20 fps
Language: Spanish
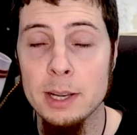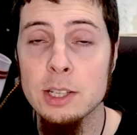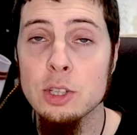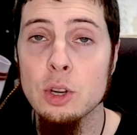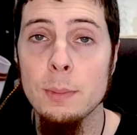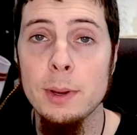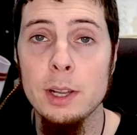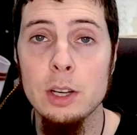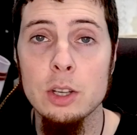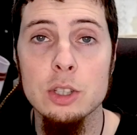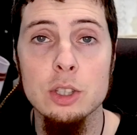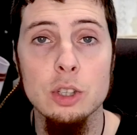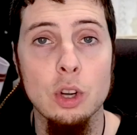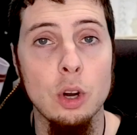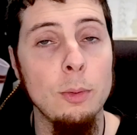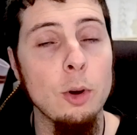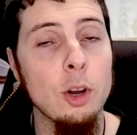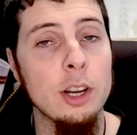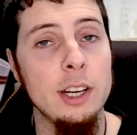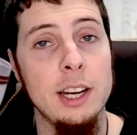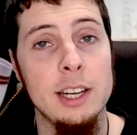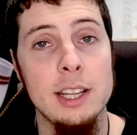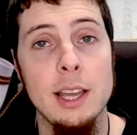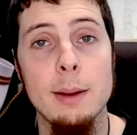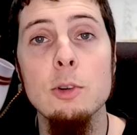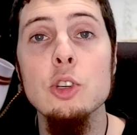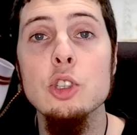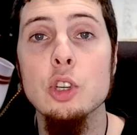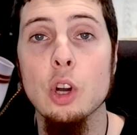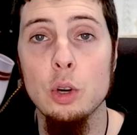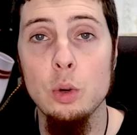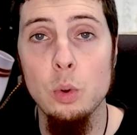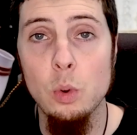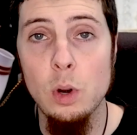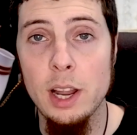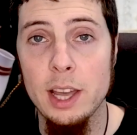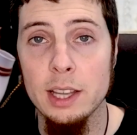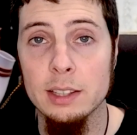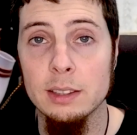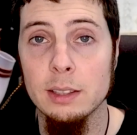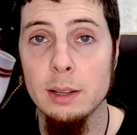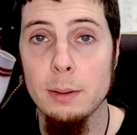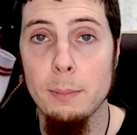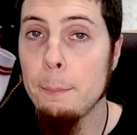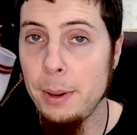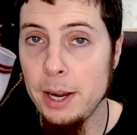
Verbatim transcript: más o menos como crearíamos con un LED,